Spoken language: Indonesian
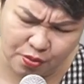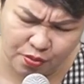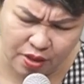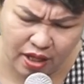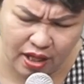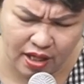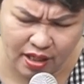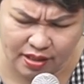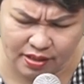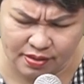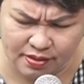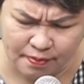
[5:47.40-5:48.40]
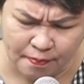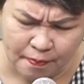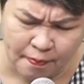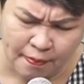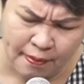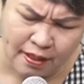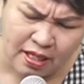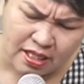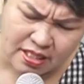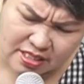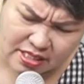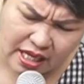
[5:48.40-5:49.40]
Tuhan
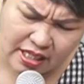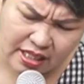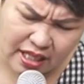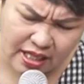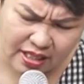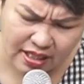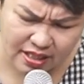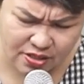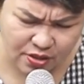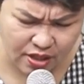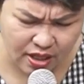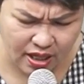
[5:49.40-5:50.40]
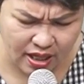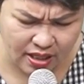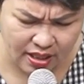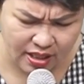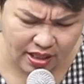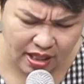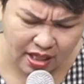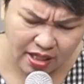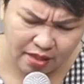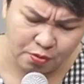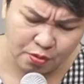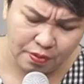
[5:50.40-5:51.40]
Sekali lagi saudara angkat
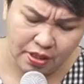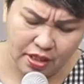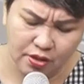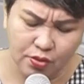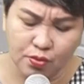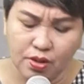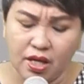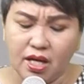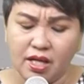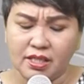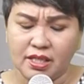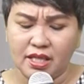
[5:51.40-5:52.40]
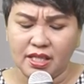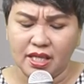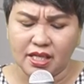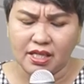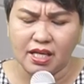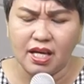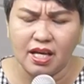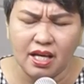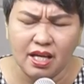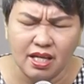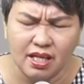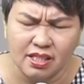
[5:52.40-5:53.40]
tanganmu pada Tuhan
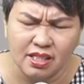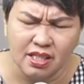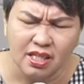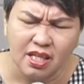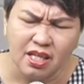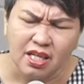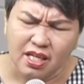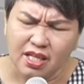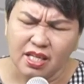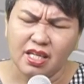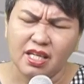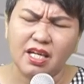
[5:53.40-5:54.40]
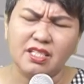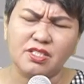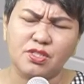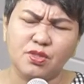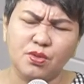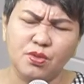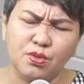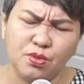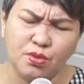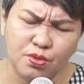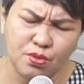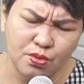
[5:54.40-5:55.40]
Katakan
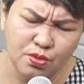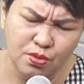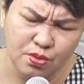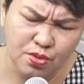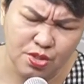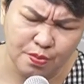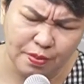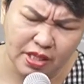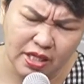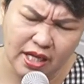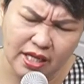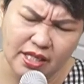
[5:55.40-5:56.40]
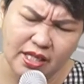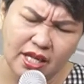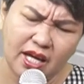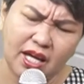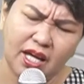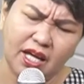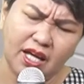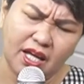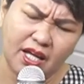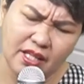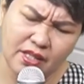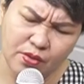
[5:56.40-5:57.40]
Yesus pegang
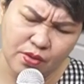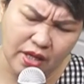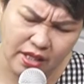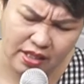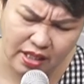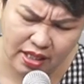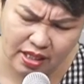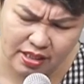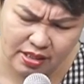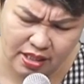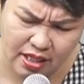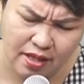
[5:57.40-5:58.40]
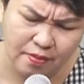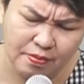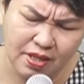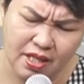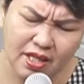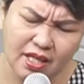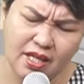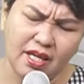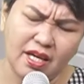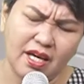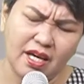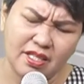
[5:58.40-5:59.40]
erat Tuhan tangan kami
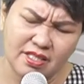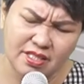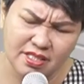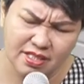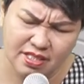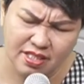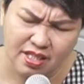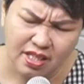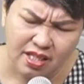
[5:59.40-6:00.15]
Yesus